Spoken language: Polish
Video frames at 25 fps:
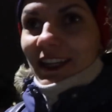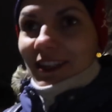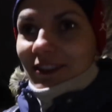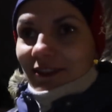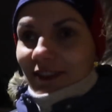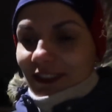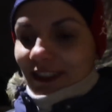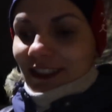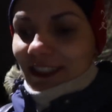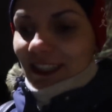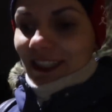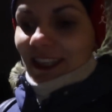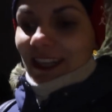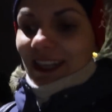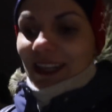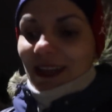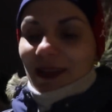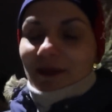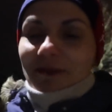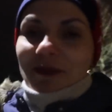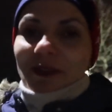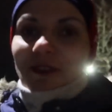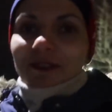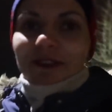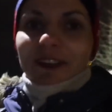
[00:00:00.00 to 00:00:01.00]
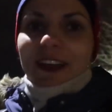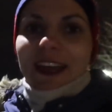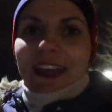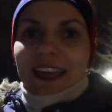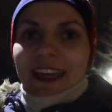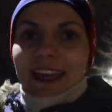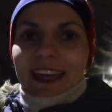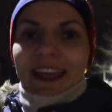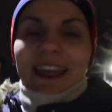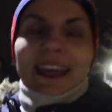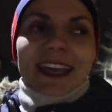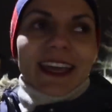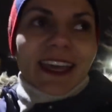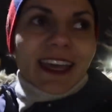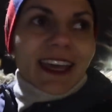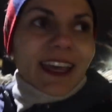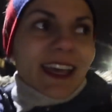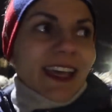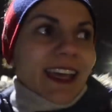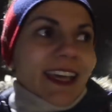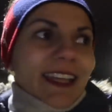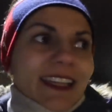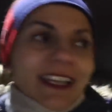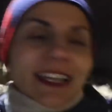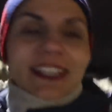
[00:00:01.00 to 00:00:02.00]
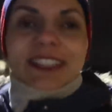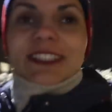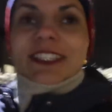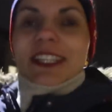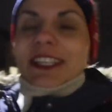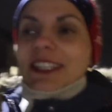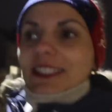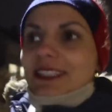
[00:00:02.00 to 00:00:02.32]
chwyty reklamowe. Także